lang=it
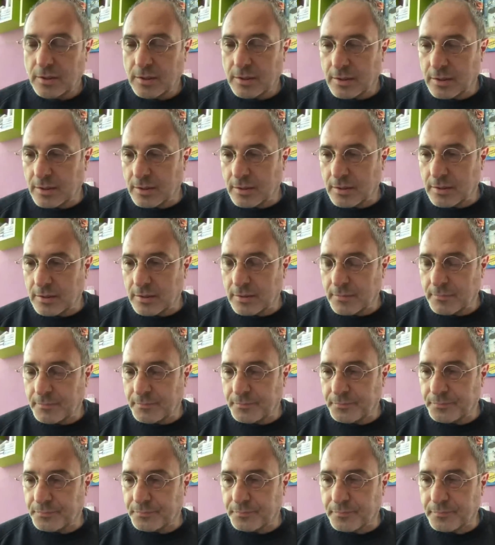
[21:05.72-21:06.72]

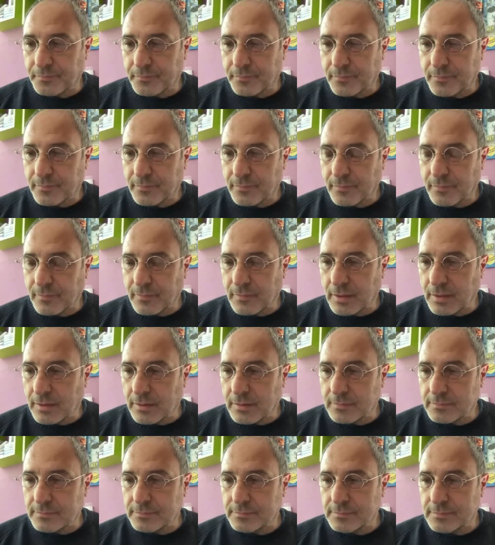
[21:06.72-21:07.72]
eh,
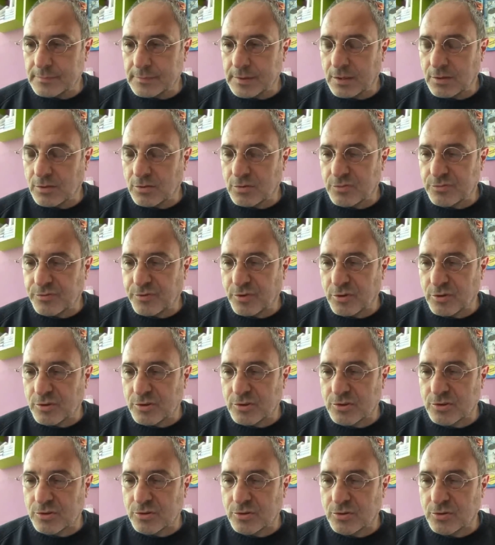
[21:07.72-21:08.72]
dello
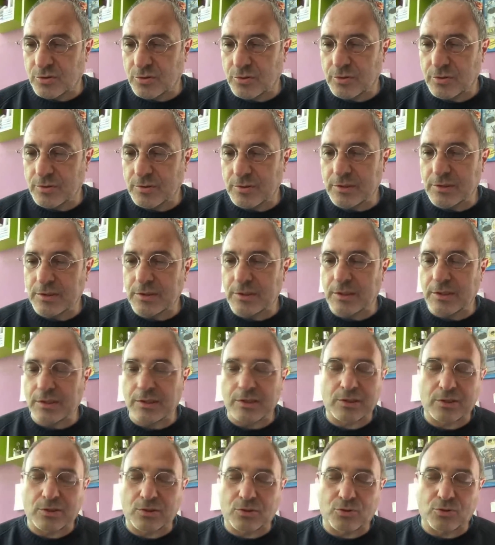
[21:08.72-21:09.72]
sforzo
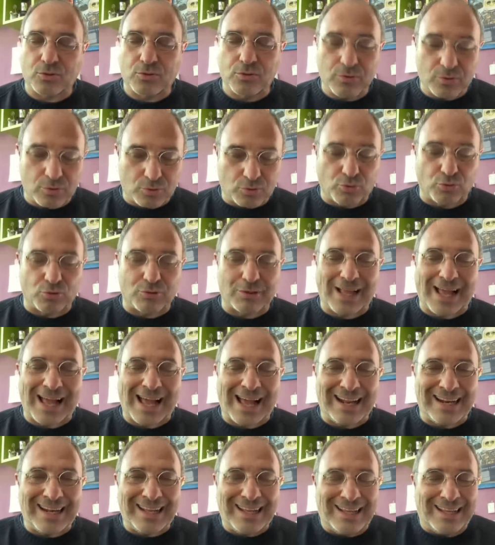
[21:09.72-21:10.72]

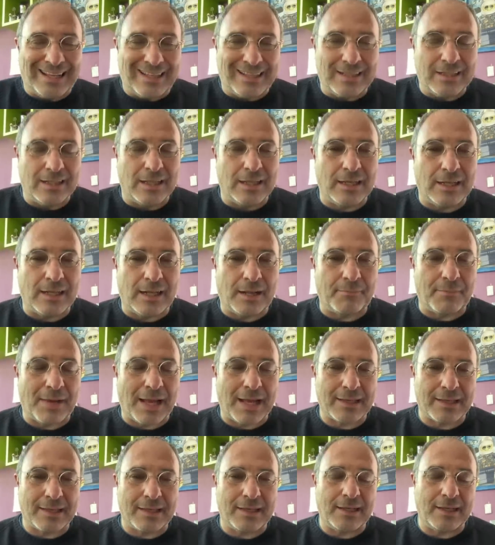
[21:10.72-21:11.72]
totale della
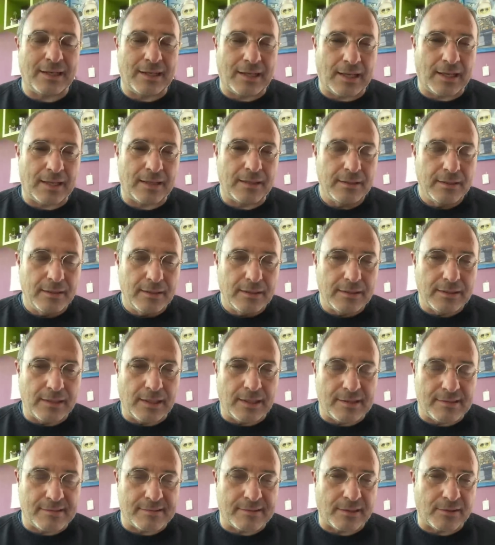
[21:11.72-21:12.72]
macchina
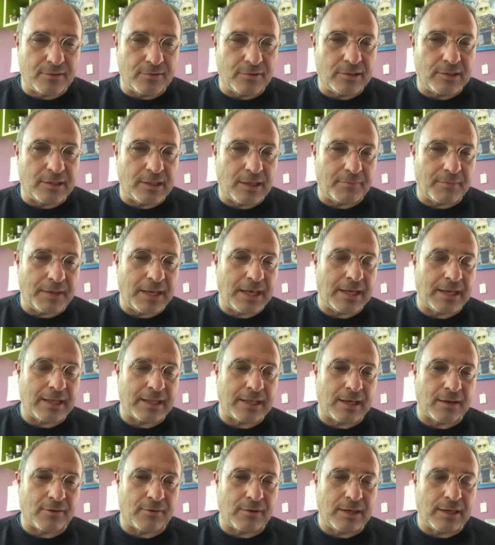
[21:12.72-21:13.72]
degli Stati Uniti
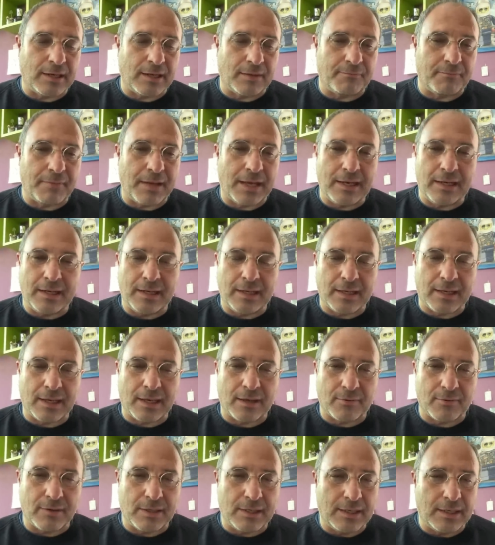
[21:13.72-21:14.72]
d'America, quella
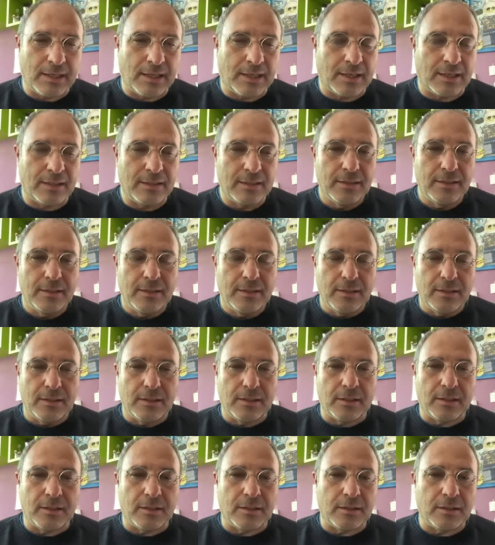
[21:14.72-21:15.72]
bellica, quella
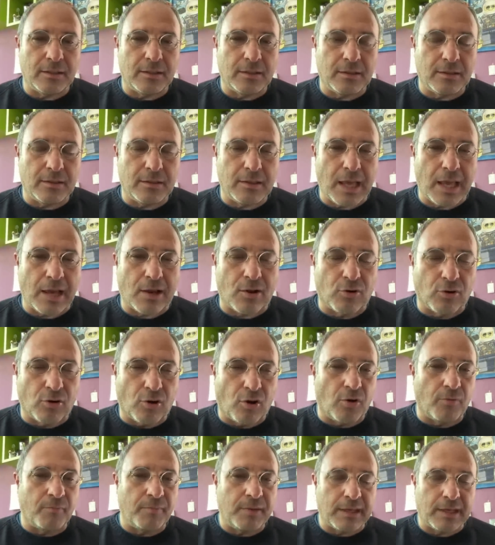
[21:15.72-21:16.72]
eh,
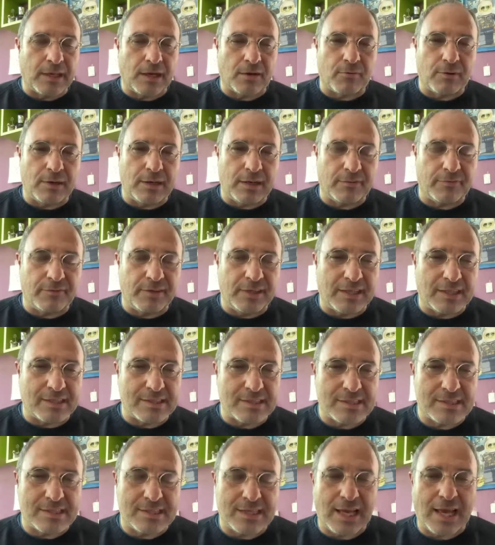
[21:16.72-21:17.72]
economica, quella
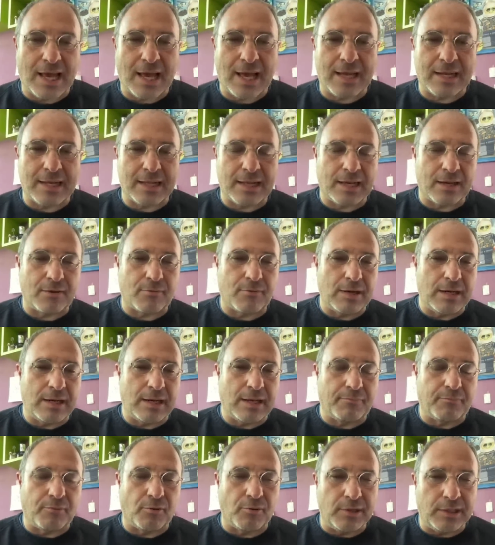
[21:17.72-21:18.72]
finanziaria,
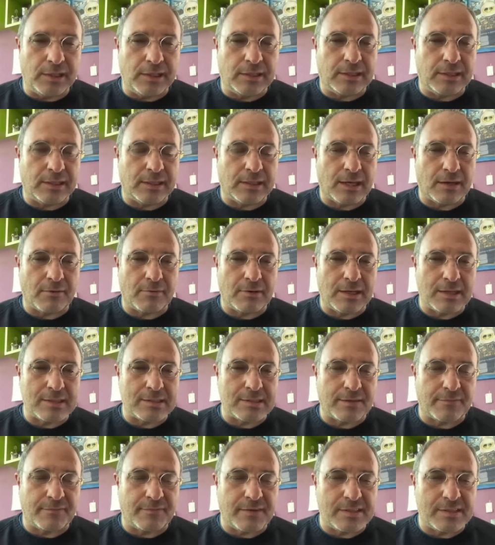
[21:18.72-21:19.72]
quella politica, quella dei
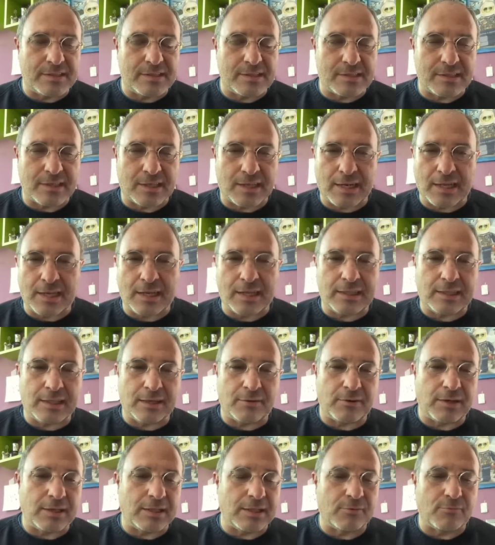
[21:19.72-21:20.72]
servizi segreti,
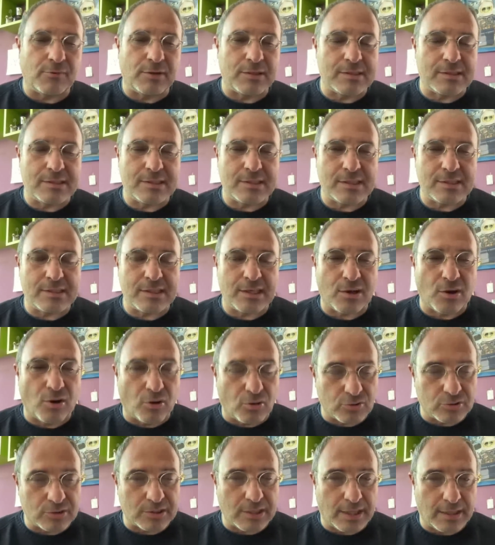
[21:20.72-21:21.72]
quella di qualsiasi
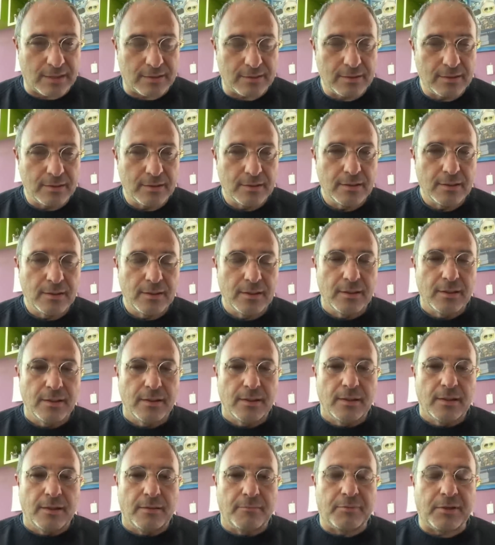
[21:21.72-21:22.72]
cosa
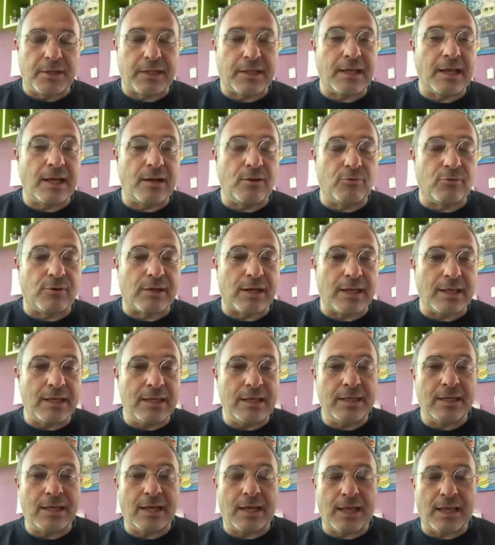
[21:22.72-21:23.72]
perché
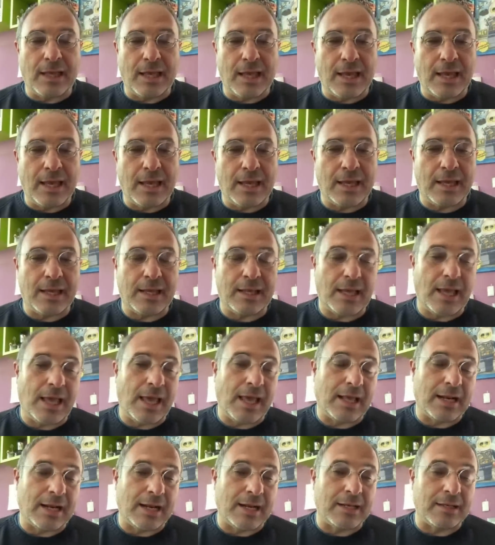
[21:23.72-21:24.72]
l'Ucraina è,
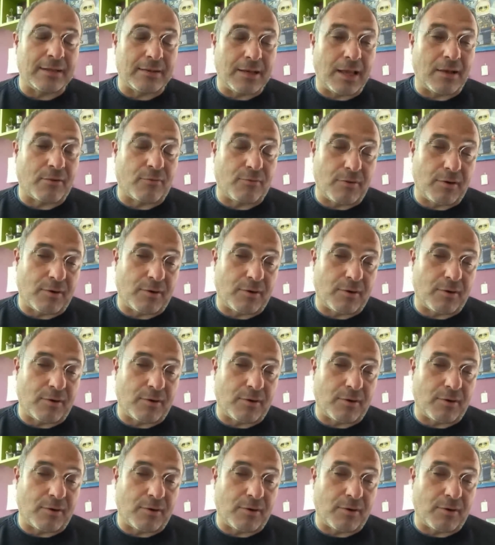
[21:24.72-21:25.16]
era, e